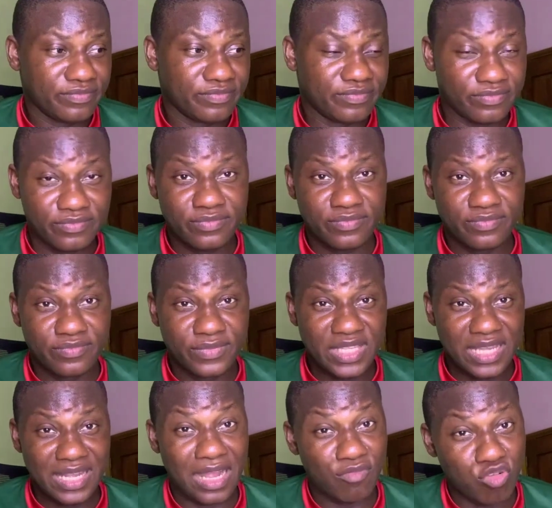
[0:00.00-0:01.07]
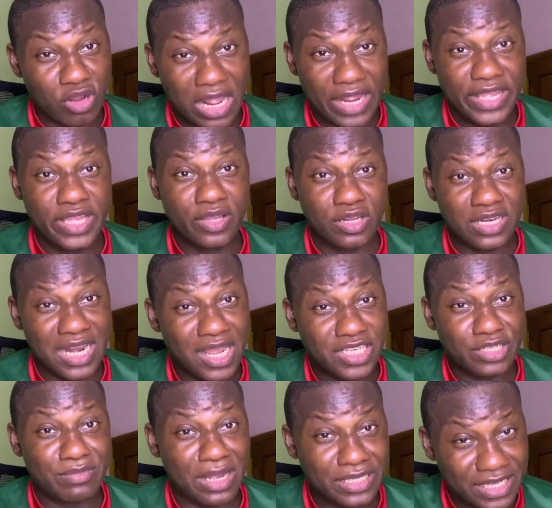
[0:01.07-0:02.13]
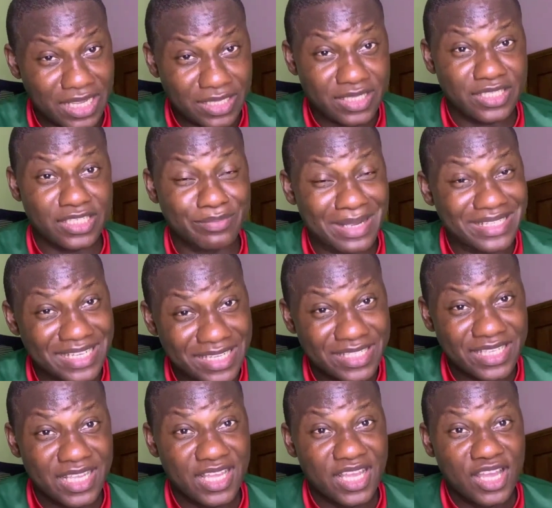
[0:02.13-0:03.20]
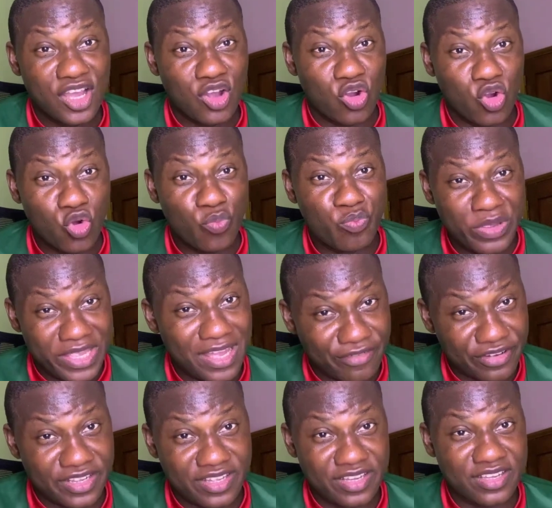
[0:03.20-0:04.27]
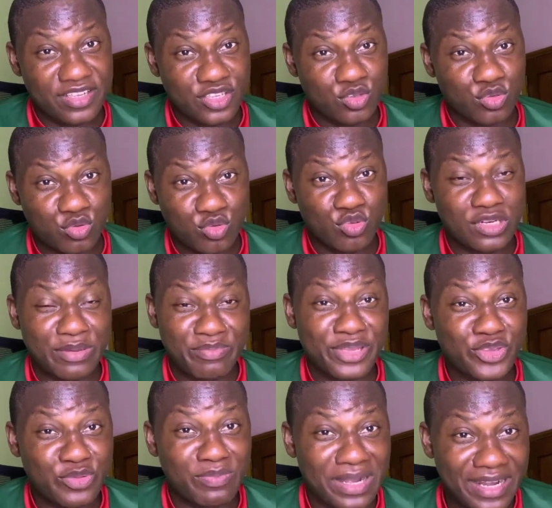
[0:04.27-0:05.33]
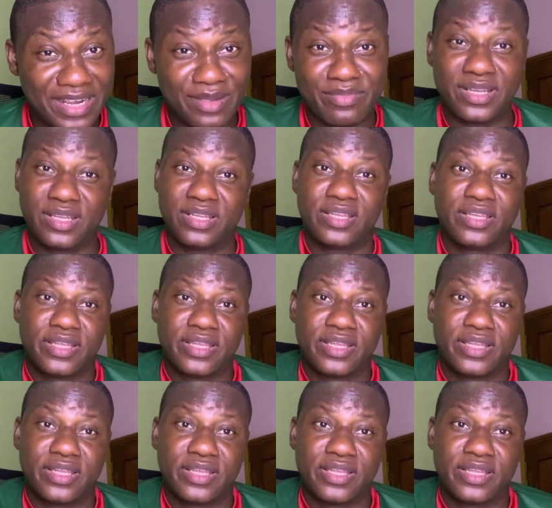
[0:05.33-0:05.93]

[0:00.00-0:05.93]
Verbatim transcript: hmm, quand vous gagnez, là, je m'adresse, aux pays africains, surtout les pays du Maghreb, là.